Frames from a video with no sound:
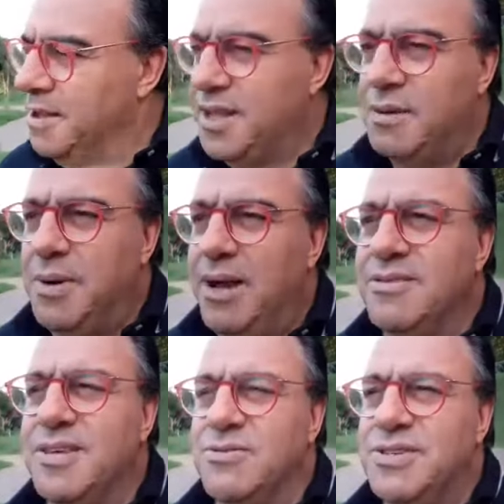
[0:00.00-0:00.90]
Trabalho
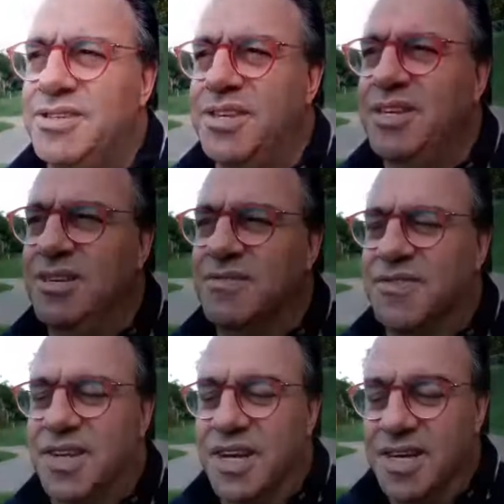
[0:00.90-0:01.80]

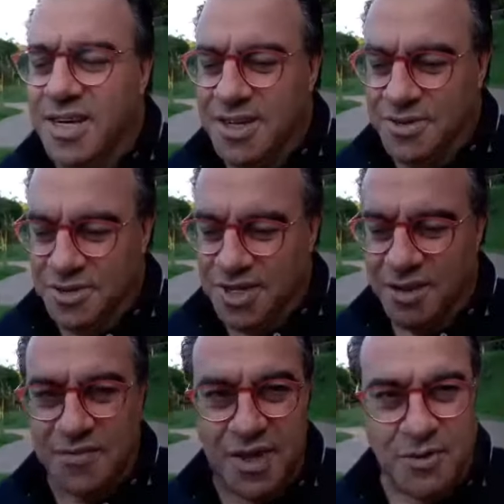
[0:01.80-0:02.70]
exaustivo de anos
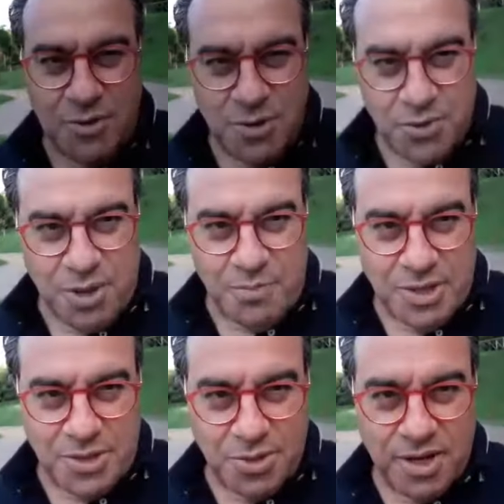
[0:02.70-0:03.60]
ter feito junto com a
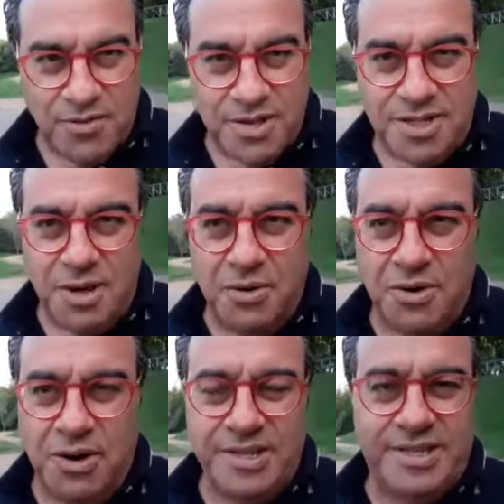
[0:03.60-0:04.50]
pessoa que você
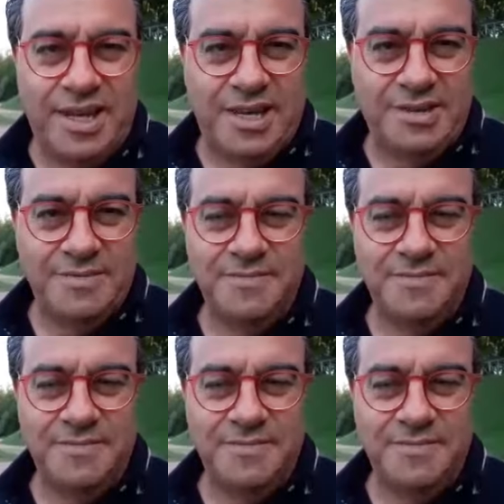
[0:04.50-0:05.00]
gosta